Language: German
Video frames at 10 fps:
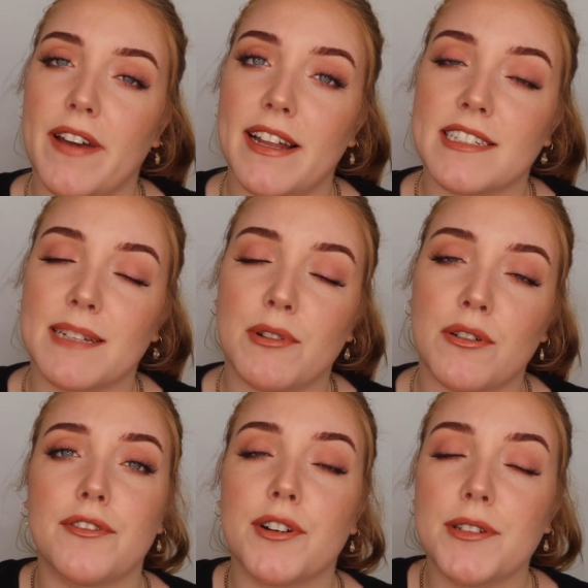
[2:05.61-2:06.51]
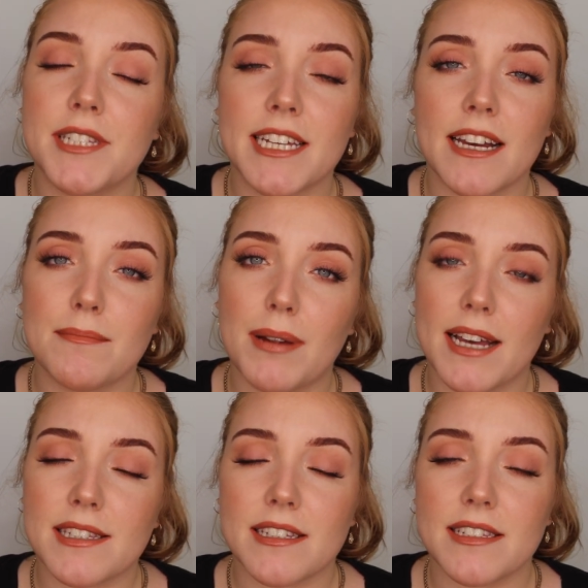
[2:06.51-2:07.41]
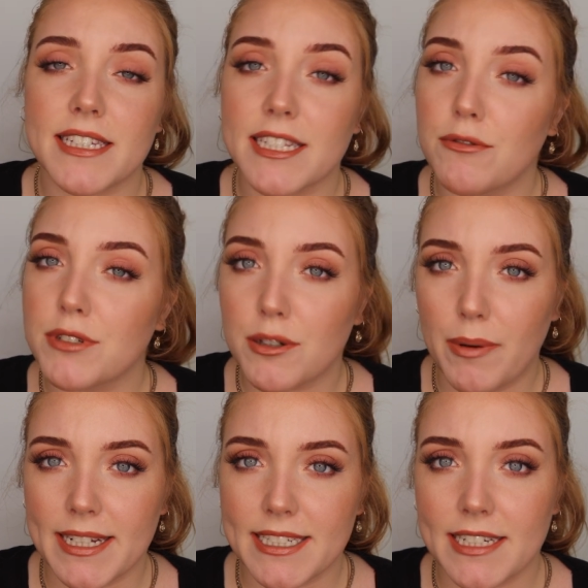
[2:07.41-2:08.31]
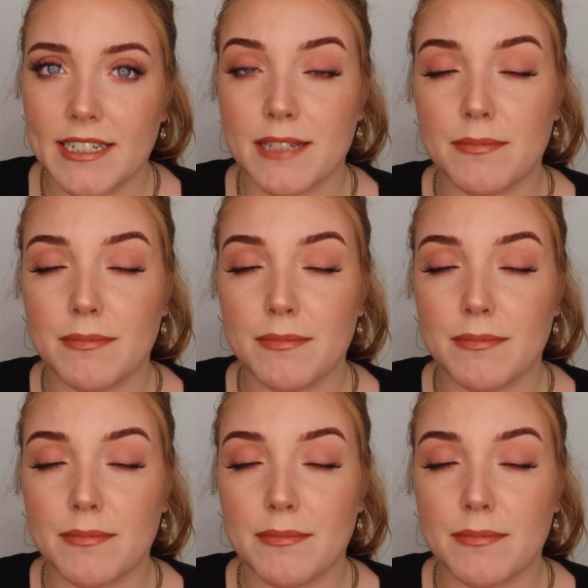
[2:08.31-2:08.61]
weil es gibt auch für einen günstigeren Preis sehr, sehr gute Qualität.